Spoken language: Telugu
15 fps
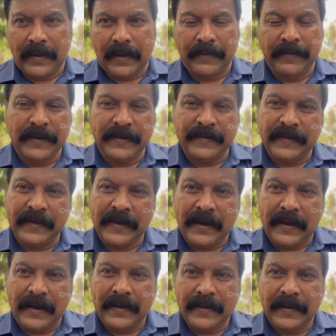అవి నిజంగా
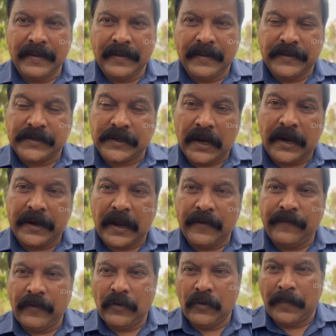చాలా
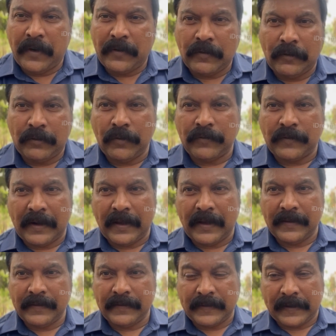డాల్ఫిన్లు మనుషులతో చాలా
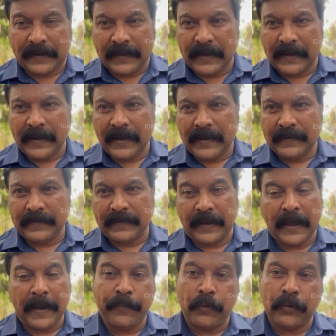సరదాగా
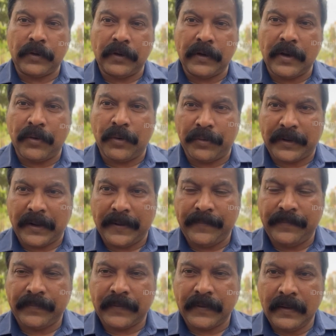స్నేహపూర్వకంగా కూడా ఉంటాయి
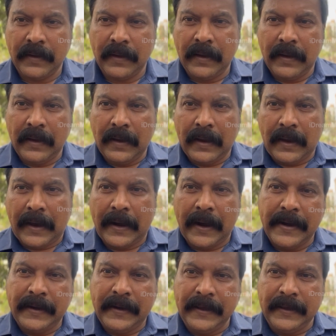
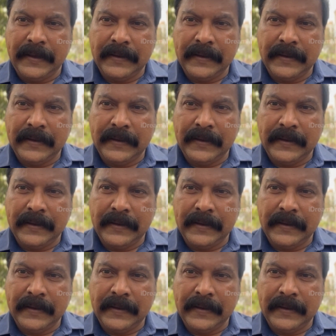అలాంటి